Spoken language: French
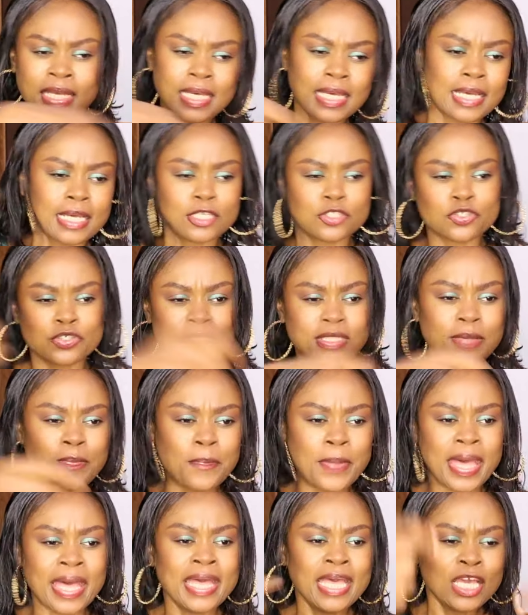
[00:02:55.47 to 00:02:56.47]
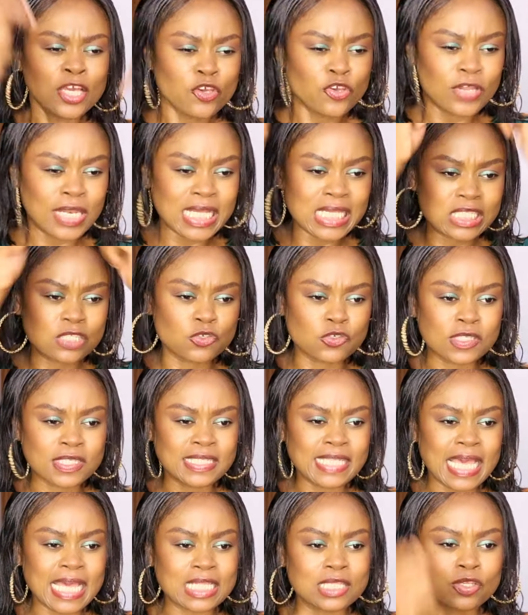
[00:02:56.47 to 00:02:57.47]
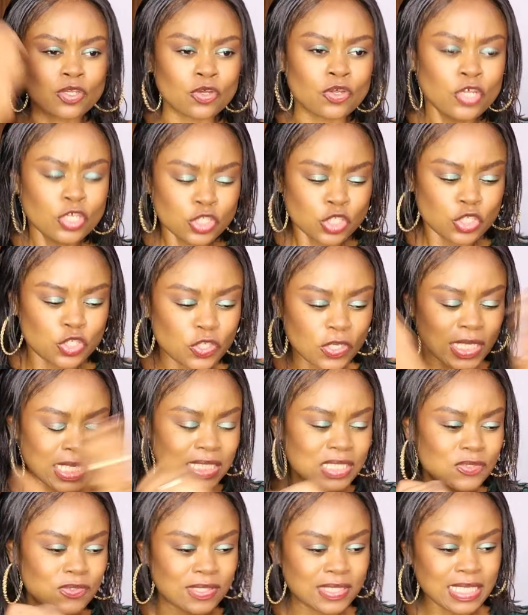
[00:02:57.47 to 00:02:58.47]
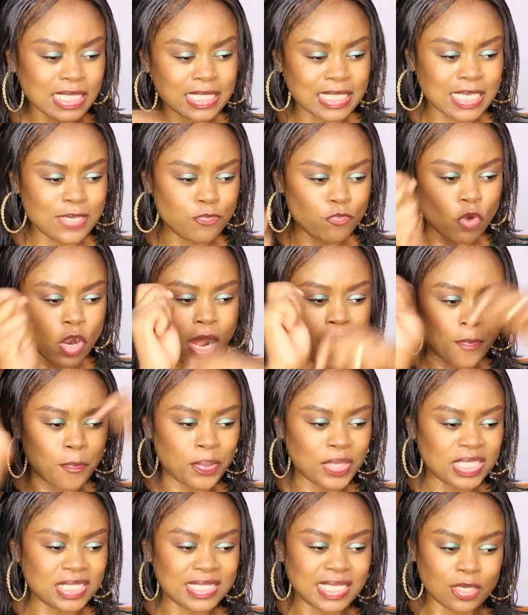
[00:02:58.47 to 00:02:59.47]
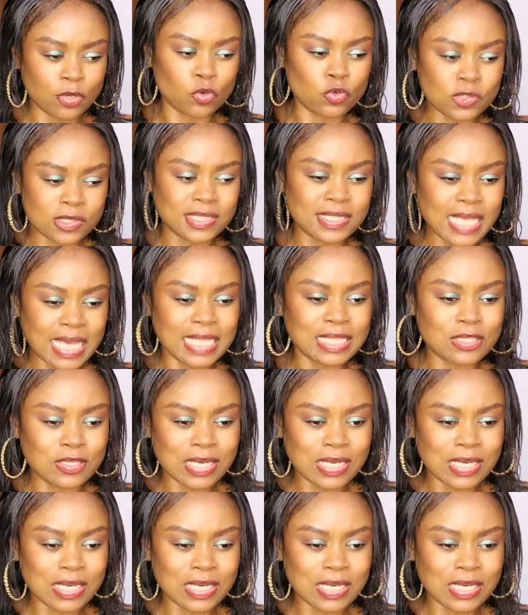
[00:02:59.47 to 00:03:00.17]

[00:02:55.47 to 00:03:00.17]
Je eh, je sais pas, que les ancêtres, ce sont les ancêtres qui m'ont appris ces recettes.